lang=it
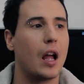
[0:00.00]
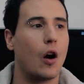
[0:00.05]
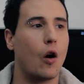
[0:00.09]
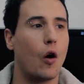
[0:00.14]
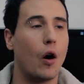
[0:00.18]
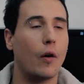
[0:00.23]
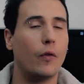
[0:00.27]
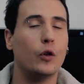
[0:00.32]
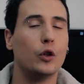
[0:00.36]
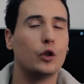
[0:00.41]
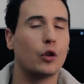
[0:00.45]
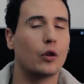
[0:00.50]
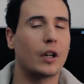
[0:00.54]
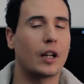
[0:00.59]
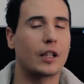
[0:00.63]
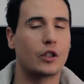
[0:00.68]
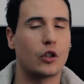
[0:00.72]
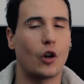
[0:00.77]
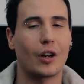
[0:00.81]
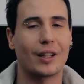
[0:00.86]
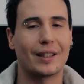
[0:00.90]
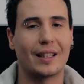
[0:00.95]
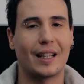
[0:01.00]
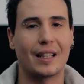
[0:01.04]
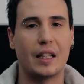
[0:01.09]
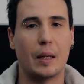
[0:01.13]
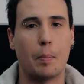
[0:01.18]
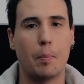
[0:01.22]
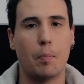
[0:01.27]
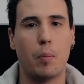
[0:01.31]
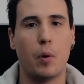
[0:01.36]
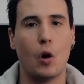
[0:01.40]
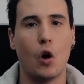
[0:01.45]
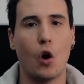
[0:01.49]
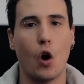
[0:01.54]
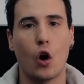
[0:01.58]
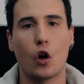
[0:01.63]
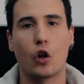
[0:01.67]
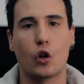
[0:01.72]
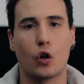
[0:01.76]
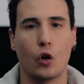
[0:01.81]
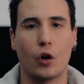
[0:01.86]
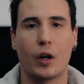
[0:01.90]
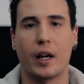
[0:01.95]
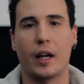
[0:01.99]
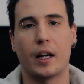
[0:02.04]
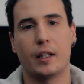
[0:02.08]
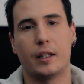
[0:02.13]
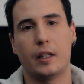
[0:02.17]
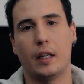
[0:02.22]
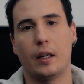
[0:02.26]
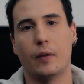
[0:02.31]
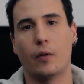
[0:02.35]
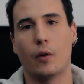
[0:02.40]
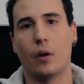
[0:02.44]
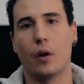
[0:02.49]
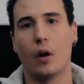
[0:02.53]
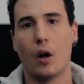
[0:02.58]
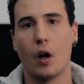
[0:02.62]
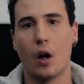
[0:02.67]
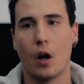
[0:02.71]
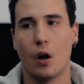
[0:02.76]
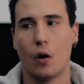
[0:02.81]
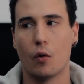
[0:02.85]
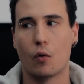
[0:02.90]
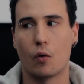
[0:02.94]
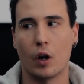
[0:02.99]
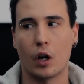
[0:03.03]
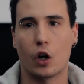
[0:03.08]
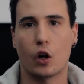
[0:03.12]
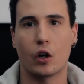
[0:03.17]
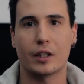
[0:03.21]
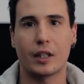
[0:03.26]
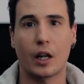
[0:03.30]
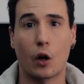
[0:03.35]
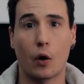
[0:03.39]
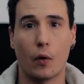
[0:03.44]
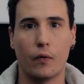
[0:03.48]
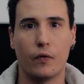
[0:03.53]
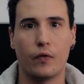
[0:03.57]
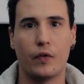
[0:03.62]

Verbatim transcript: ho avuto una sorta di blocco creativo, un qualcosa che ho